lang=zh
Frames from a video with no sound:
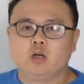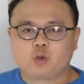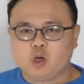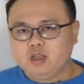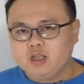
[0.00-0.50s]

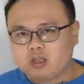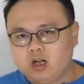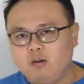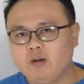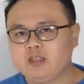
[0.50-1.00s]
所以你
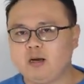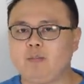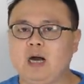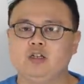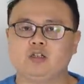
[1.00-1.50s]
特别想
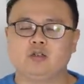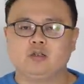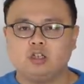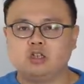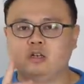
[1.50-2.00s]
白吃，
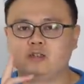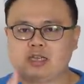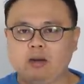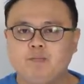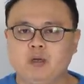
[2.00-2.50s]
形成
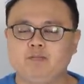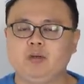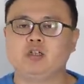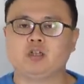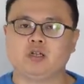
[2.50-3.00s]
三兵
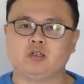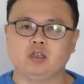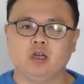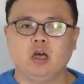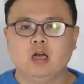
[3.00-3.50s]
必胜的
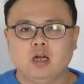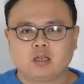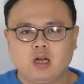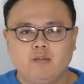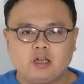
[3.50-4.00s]
棋，
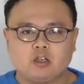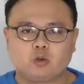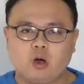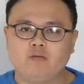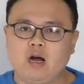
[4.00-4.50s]
特别是
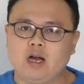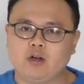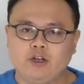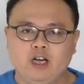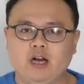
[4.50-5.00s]
双方还
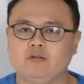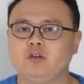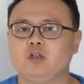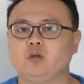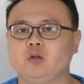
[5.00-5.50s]
有一两
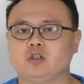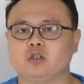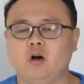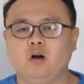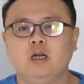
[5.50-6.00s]
分钟的
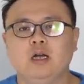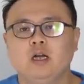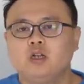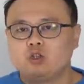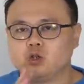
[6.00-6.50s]
时候，
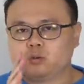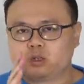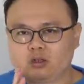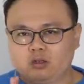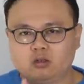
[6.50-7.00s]
就
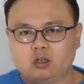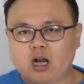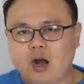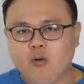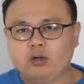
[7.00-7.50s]

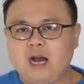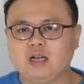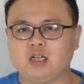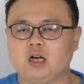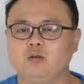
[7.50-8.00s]
高
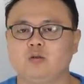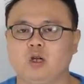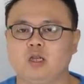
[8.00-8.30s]
压强度